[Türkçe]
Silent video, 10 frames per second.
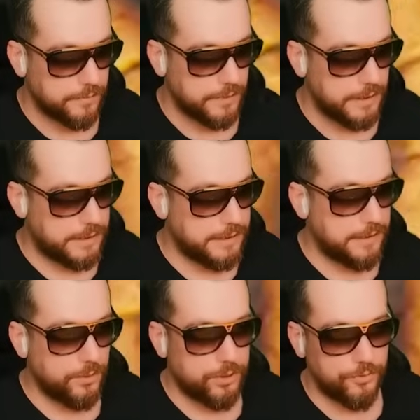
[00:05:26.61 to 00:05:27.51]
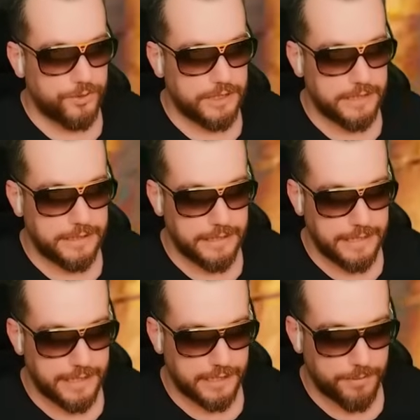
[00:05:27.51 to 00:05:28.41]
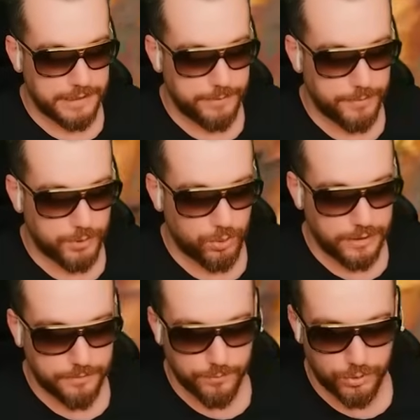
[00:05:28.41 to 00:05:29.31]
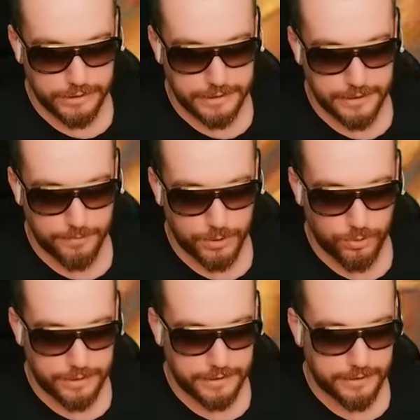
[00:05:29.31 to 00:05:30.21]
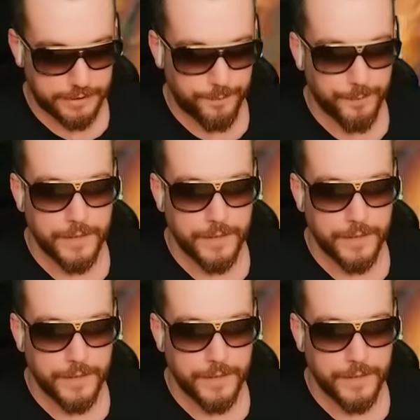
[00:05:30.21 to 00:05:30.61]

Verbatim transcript: Eskiden olsa o fişekleri yar etmezdim ama şu an buradaki adamlara odaklandım.